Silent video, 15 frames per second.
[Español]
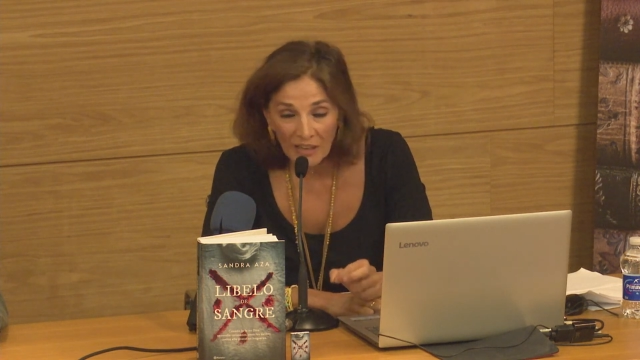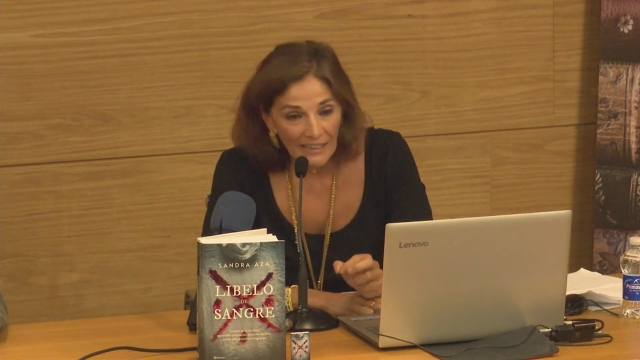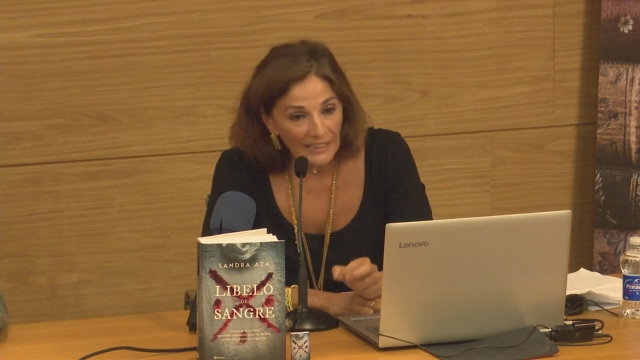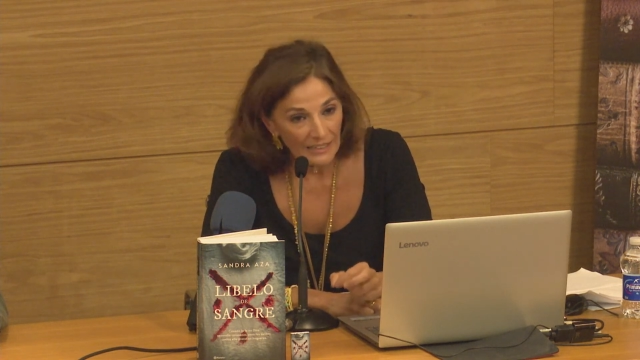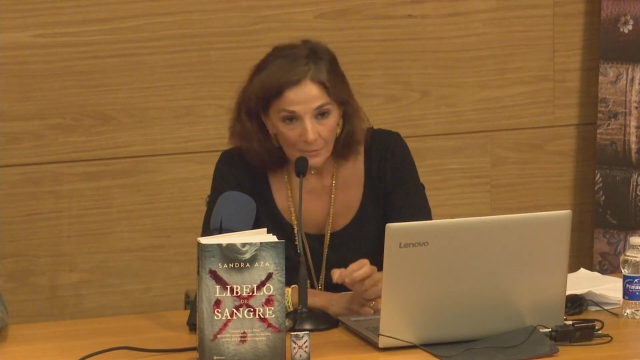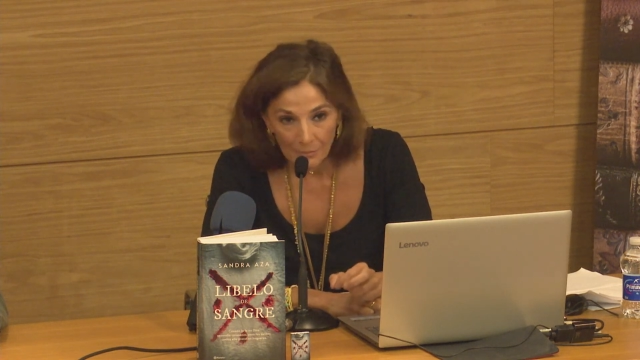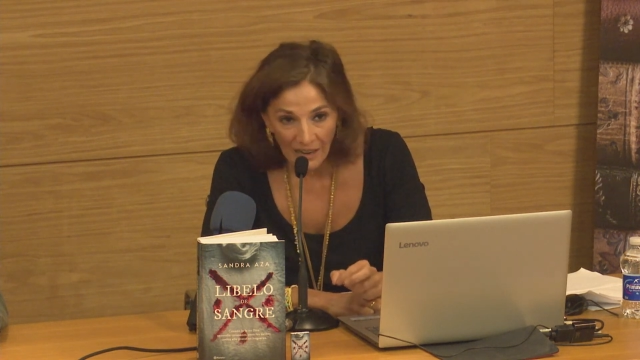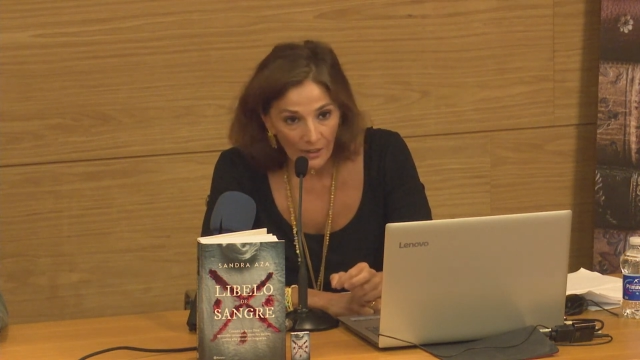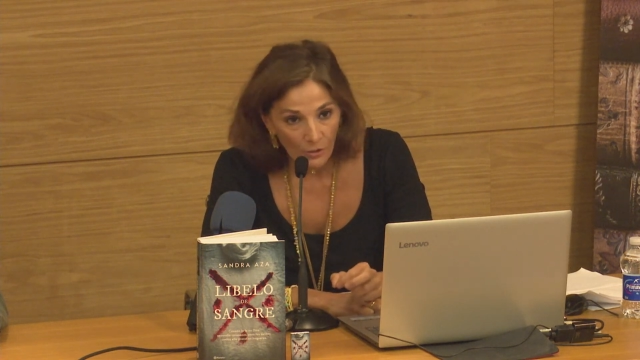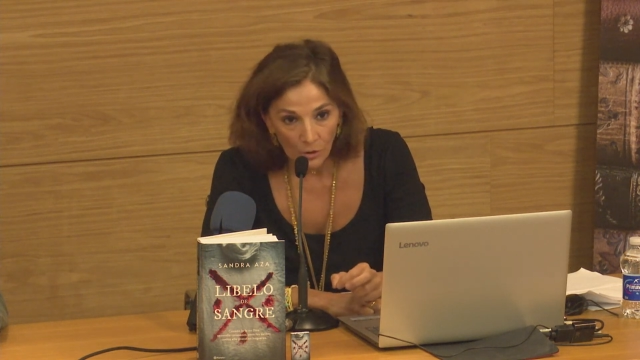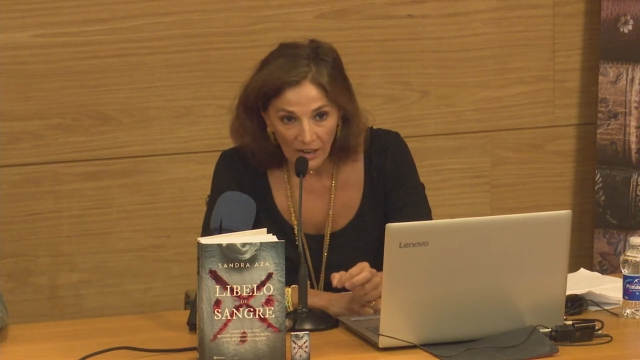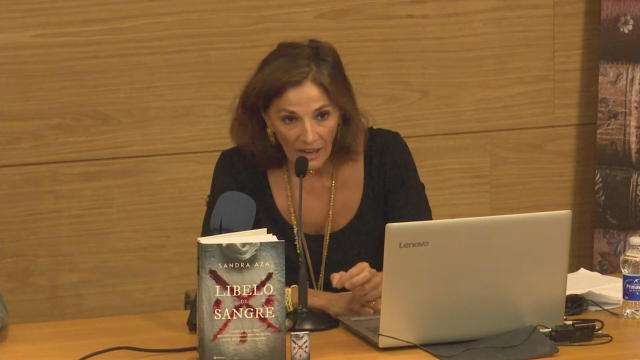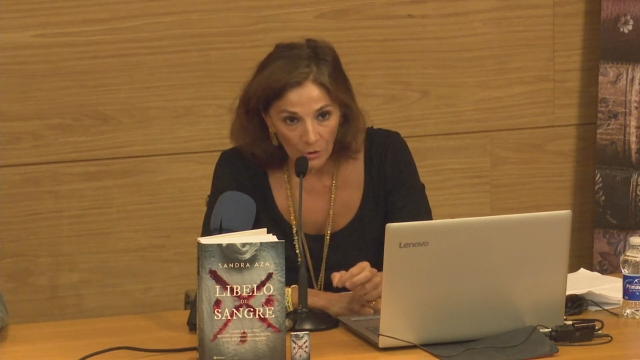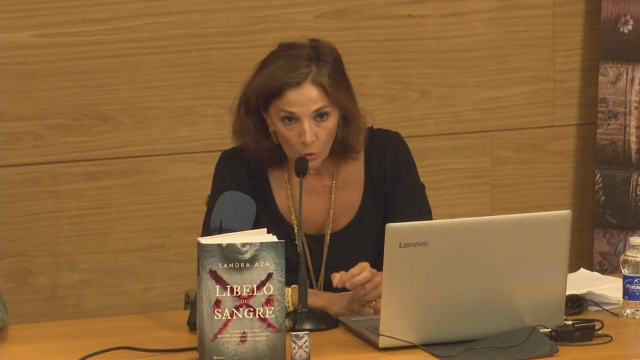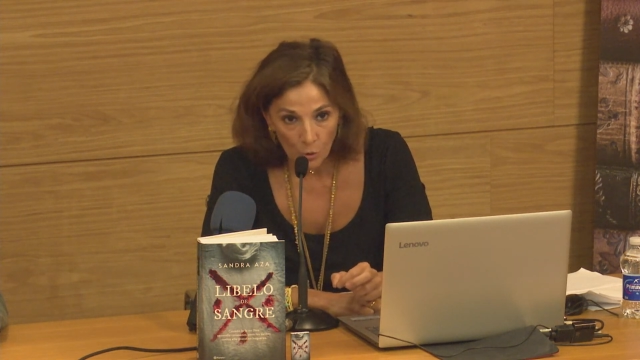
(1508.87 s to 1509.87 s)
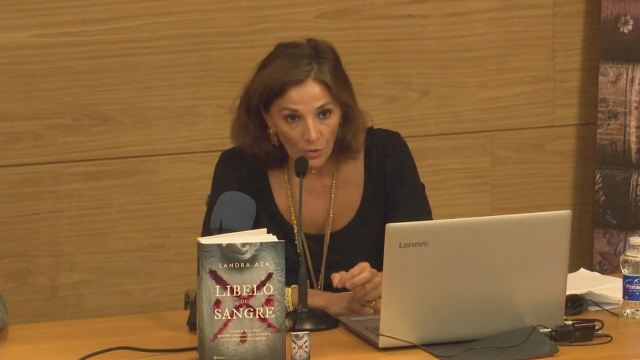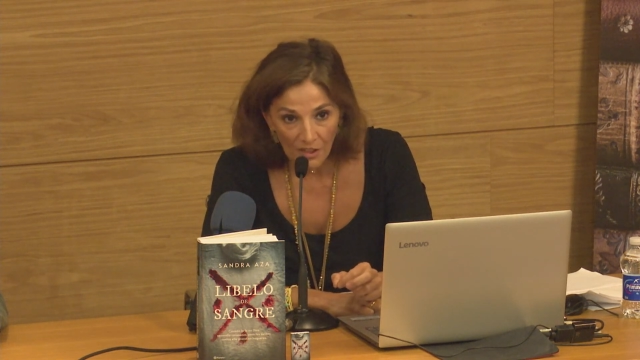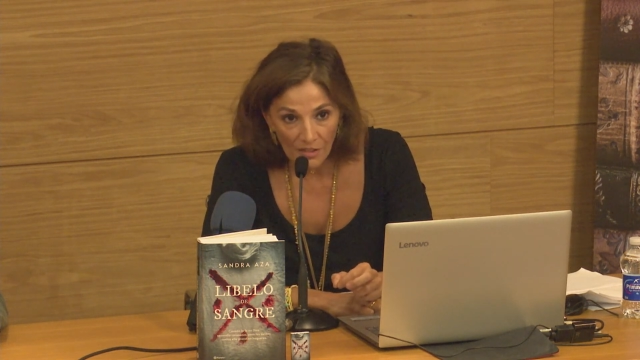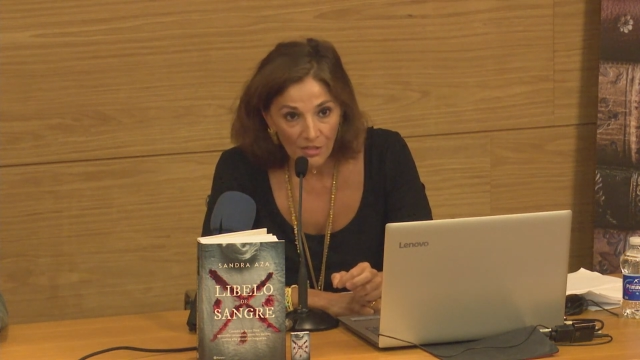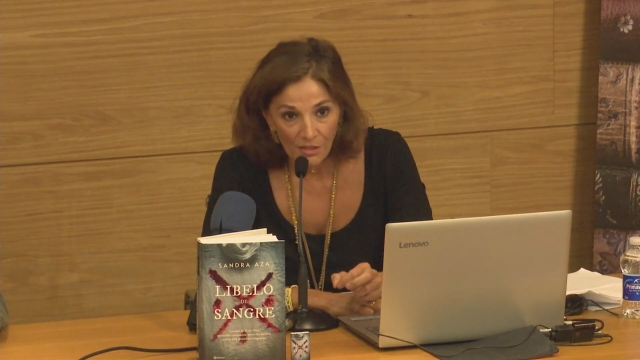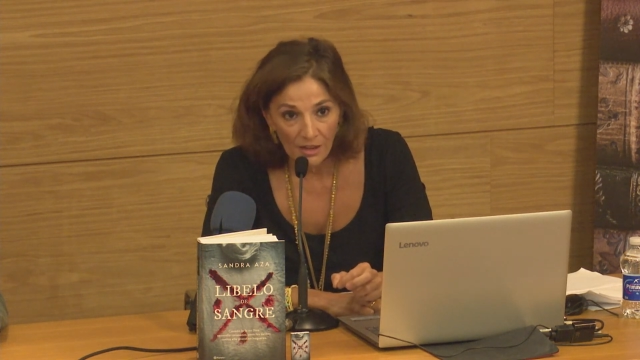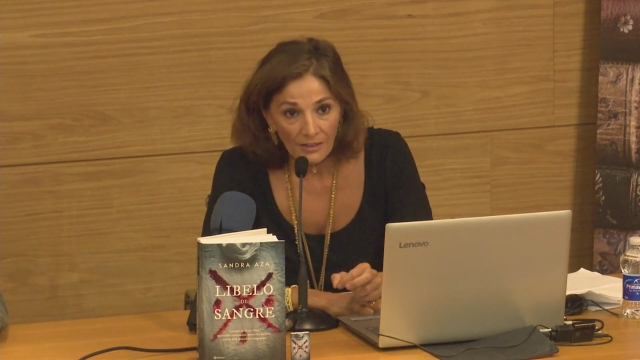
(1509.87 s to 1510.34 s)
he limado la
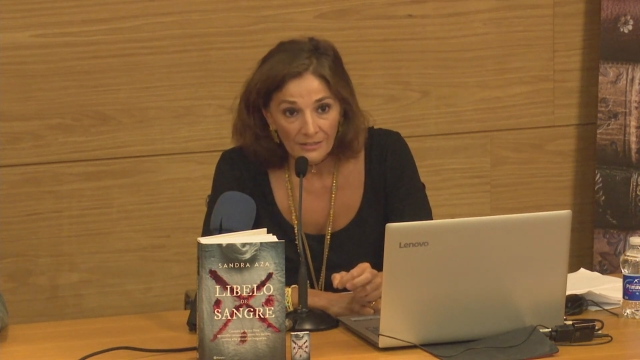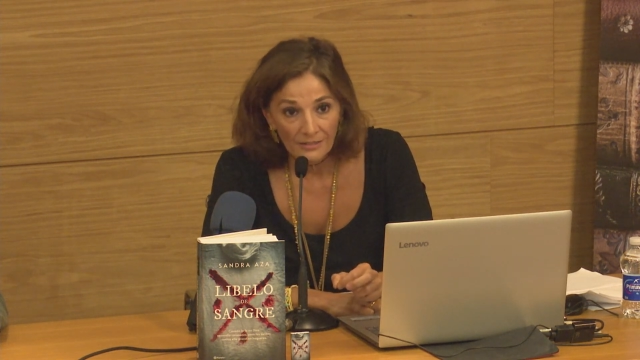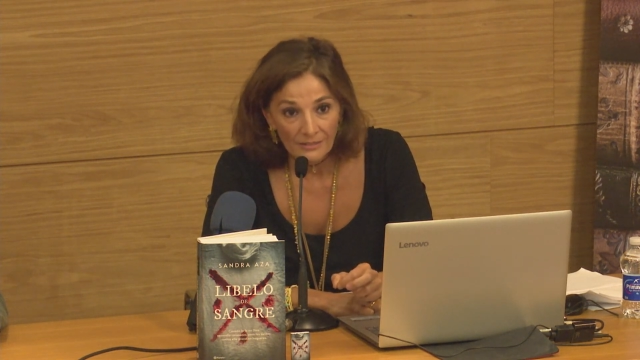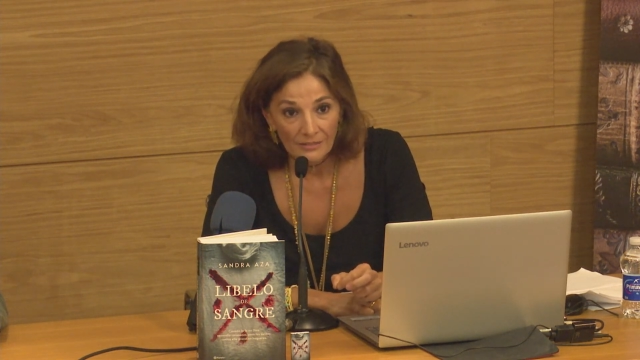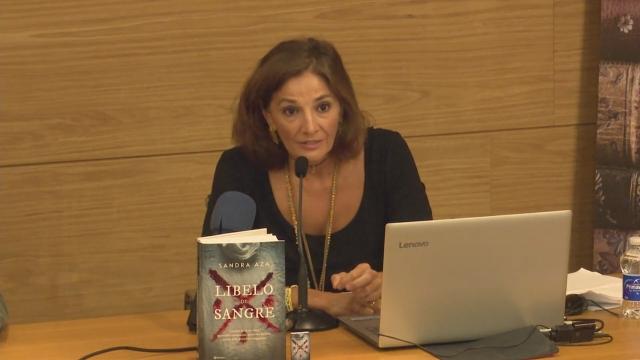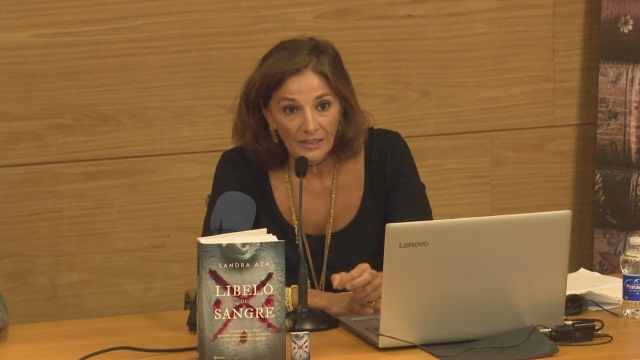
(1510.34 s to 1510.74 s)
crudeza,